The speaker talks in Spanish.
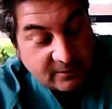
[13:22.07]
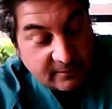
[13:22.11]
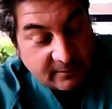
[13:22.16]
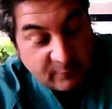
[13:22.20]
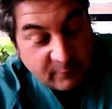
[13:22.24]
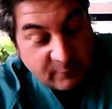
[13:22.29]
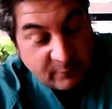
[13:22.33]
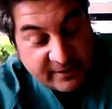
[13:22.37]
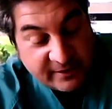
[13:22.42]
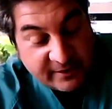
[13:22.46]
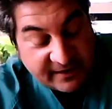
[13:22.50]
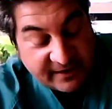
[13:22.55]

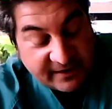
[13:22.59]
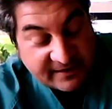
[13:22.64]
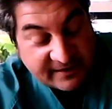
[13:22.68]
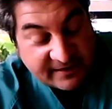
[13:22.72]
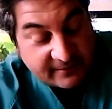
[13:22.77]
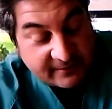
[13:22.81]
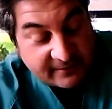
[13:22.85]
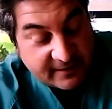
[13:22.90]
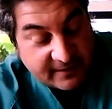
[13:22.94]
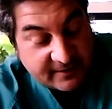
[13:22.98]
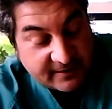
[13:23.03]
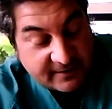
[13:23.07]
muy
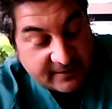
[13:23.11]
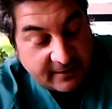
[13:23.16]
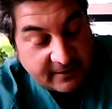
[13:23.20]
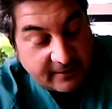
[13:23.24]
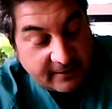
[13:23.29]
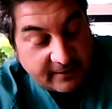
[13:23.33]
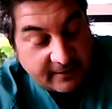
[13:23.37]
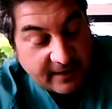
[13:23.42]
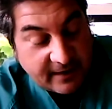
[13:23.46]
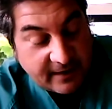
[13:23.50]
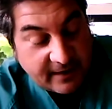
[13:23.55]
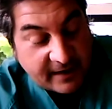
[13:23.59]
interesantes,
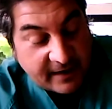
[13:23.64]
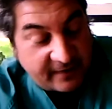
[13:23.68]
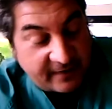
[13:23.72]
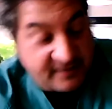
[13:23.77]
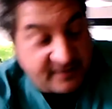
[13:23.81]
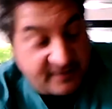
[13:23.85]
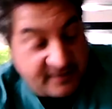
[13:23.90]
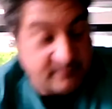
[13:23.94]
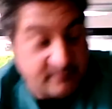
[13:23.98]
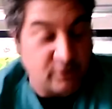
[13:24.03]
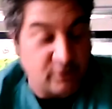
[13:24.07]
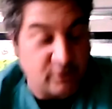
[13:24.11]
eh, que las
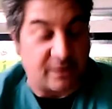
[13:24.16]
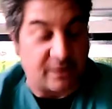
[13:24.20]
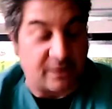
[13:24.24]
redes, bueno,